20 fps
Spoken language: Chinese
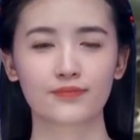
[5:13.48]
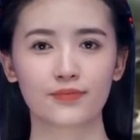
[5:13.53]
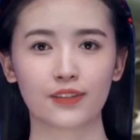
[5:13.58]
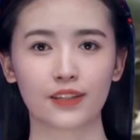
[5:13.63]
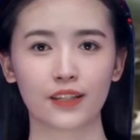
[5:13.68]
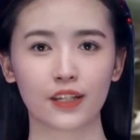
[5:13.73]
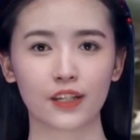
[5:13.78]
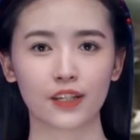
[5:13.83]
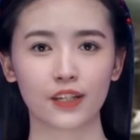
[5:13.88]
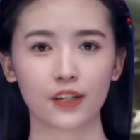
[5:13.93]

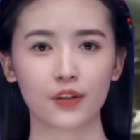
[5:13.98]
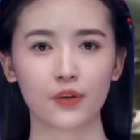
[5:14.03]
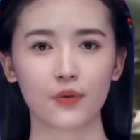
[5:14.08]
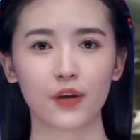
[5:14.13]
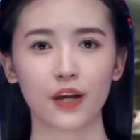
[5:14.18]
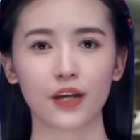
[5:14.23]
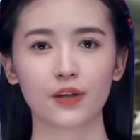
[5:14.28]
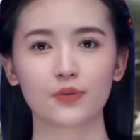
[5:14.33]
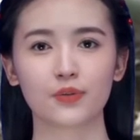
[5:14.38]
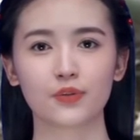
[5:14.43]
合成
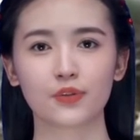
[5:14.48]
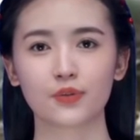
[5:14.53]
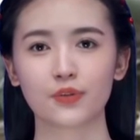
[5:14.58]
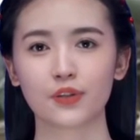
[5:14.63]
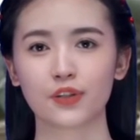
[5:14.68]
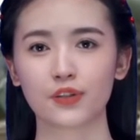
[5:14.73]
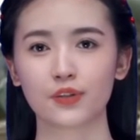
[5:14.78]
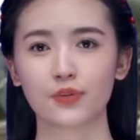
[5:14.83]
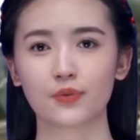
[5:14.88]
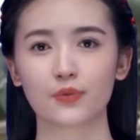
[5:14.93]
化旅
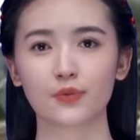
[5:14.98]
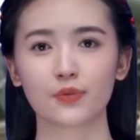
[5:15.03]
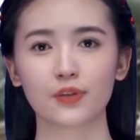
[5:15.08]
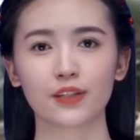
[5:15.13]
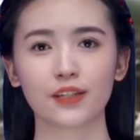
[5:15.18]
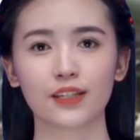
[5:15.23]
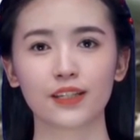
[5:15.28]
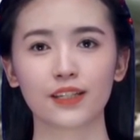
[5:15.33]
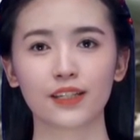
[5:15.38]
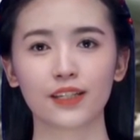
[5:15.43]
所属
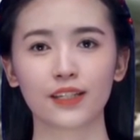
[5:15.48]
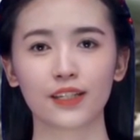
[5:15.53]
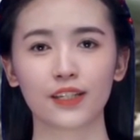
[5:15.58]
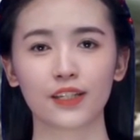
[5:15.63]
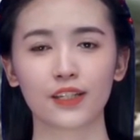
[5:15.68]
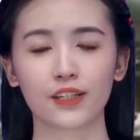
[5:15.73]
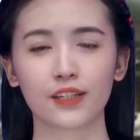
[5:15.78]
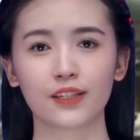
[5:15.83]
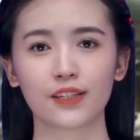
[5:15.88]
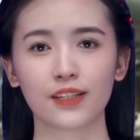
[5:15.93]
一
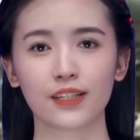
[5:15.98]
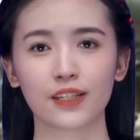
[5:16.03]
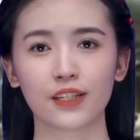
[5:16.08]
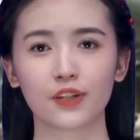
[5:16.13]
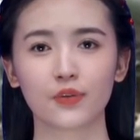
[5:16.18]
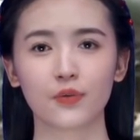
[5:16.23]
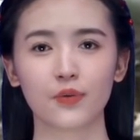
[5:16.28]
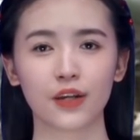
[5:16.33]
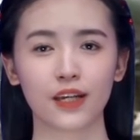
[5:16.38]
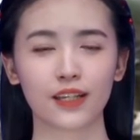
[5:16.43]
一式四
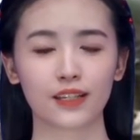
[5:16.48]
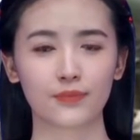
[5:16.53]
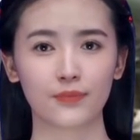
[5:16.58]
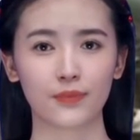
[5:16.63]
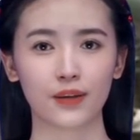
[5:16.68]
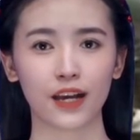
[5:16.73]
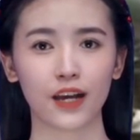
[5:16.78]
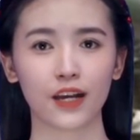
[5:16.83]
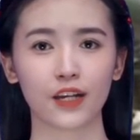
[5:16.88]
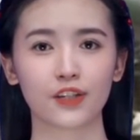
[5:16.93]
十管一
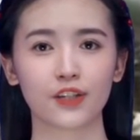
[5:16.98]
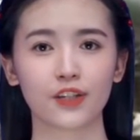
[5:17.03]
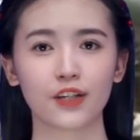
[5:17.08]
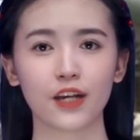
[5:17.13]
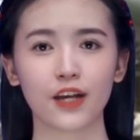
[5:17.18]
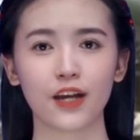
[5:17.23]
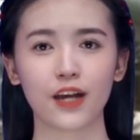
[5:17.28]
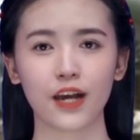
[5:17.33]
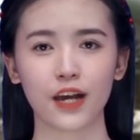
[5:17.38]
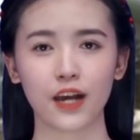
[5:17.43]
百二十
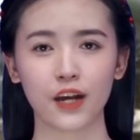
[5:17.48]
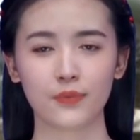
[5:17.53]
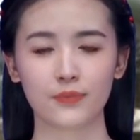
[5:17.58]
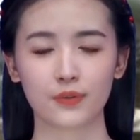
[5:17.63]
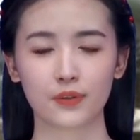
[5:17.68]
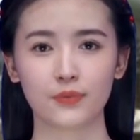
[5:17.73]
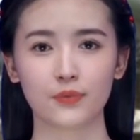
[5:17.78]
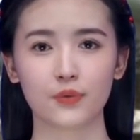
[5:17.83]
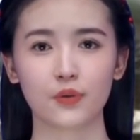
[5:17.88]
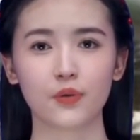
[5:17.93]
二毫
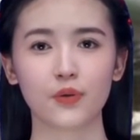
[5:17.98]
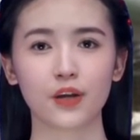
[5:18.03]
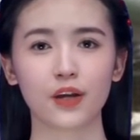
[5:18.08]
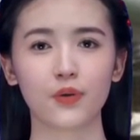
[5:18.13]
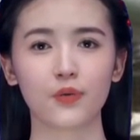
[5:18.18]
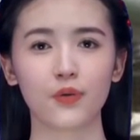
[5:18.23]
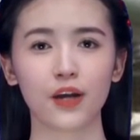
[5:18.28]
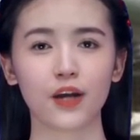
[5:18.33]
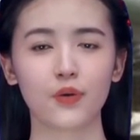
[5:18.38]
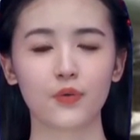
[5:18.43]
米模
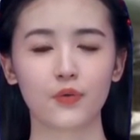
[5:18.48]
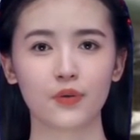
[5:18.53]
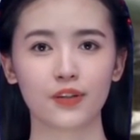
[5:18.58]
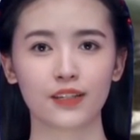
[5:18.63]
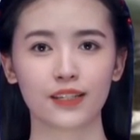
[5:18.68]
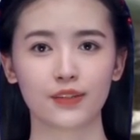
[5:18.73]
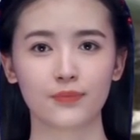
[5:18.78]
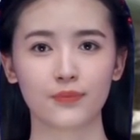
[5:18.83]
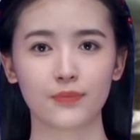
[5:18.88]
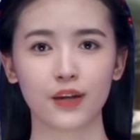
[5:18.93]
块化火
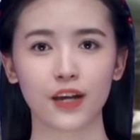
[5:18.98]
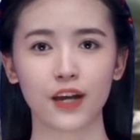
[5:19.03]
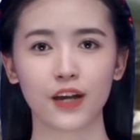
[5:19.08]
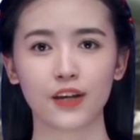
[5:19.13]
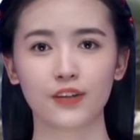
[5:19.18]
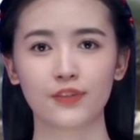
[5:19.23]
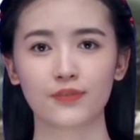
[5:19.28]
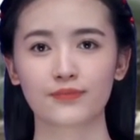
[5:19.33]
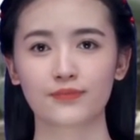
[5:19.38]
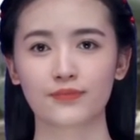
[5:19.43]
箭
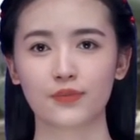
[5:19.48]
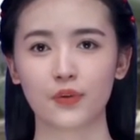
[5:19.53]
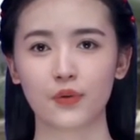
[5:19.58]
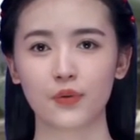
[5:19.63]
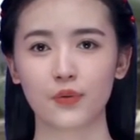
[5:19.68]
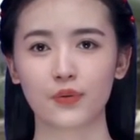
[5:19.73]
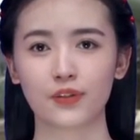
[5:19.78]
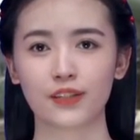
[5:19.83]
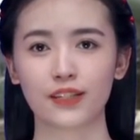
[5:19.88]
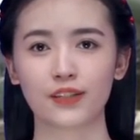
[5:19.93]
炮、
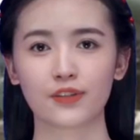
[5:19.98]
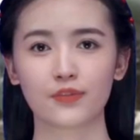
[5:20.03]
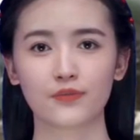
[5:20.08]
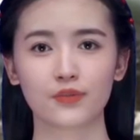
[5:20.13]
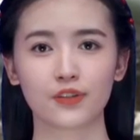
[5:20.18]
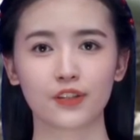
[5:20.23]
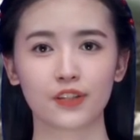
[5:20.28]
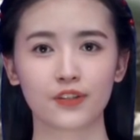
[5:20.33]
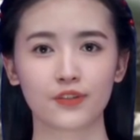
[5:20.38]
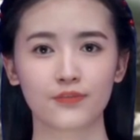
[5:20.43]
红旗
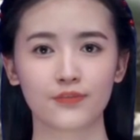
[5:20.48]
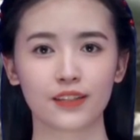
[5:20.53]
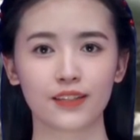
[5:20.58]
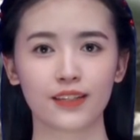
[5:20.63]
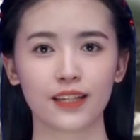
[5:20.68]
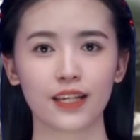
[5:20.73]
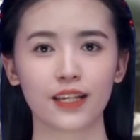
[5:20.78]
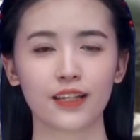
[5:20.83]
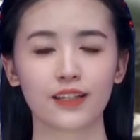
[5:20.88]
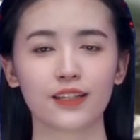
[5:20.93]
负十
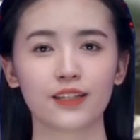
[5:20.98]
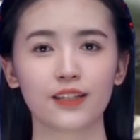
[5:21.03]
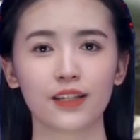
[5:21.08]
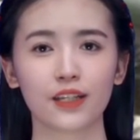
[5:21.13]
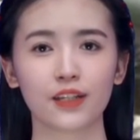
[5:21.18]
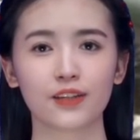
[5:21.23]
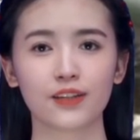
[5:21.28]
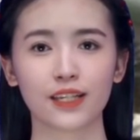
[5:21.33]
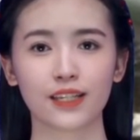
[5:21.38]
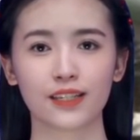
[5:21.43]
反坦克
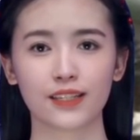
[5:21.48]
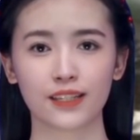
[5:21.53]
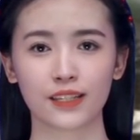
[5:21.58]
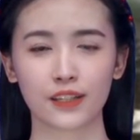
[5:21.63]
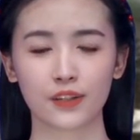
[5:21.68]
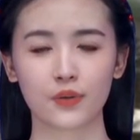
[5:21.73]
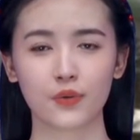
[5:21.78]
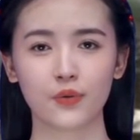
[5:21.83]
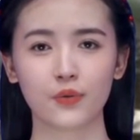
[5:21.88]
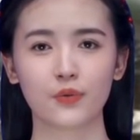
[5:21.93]
导弹
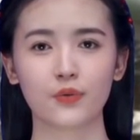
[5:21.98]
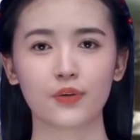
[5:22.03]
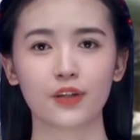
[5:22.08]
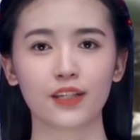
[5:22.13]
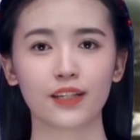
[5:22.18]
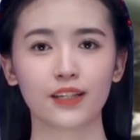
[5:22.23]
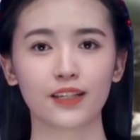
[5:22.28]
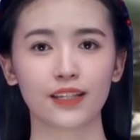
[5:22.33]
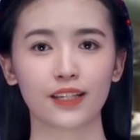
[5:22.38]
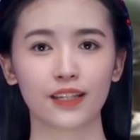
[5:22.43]
系统，
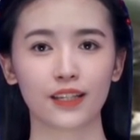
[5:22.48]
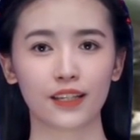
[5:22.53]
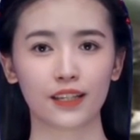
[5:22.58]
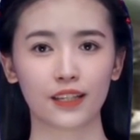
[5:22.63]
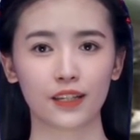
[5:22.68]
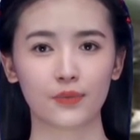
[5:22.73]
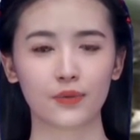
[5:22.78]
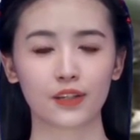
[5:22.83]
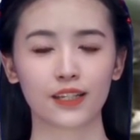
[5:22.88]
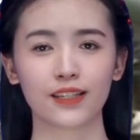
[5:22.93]
也可
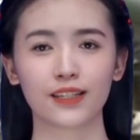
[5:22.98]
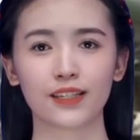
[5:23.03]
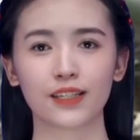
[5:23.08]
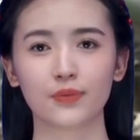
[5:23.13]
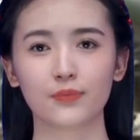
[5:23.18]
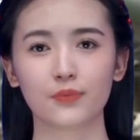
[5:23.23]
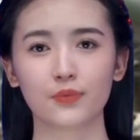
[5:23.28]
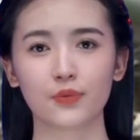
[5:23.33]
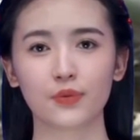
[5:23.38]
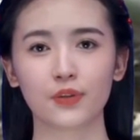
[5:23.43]
以为
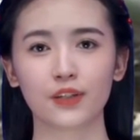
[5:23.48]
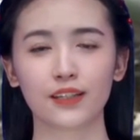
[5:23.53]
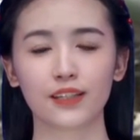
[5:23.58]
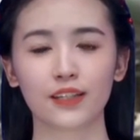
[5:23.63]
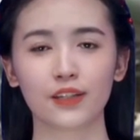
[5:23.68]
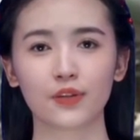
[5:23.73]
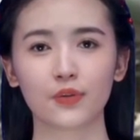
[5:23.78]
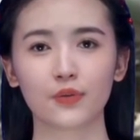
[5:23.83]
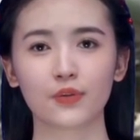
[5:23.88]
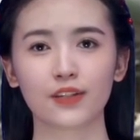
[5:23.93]
现部队
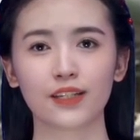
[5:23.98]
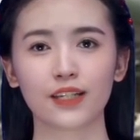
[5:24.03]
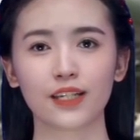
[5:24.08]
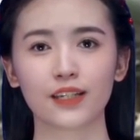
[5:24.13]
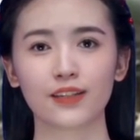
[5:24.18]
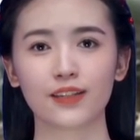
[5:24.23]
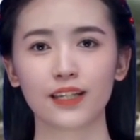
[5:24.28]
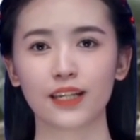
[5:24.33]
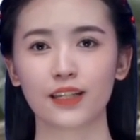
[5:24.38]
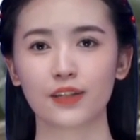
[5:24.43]
提供
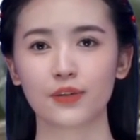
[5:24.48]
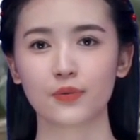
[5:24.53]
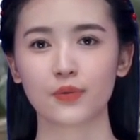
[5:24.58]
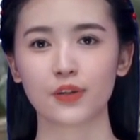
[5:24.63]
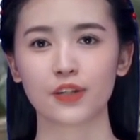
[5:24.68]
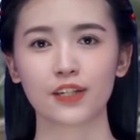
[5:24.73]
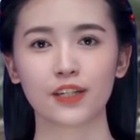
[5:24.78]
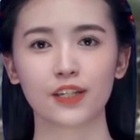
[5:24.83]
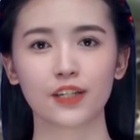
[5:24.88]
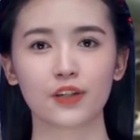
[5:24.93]
强大的
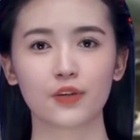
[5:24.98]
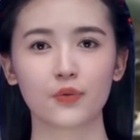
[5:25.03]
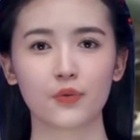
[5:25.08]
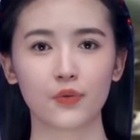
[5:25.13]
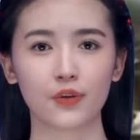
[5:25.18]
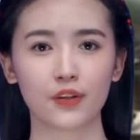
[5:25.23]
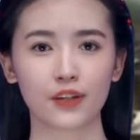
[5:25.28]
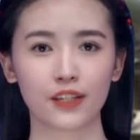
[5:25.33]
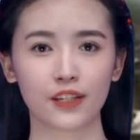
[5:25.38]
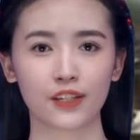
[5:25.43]
远程
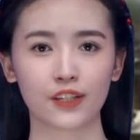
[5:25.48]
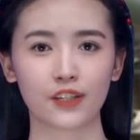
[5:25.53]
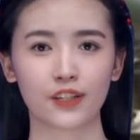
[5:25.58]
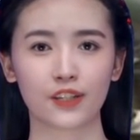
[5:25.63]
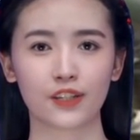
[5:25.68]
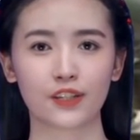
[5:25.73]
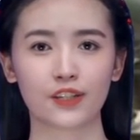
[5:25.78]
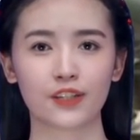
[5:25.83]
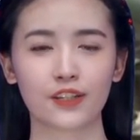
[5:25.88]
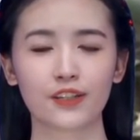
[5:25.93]
火力支
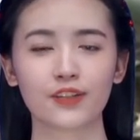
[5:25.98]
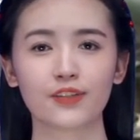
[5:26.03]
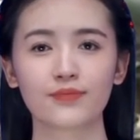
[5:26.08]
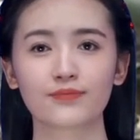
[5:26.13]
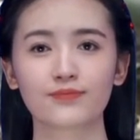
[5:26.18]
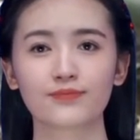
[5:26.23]
持。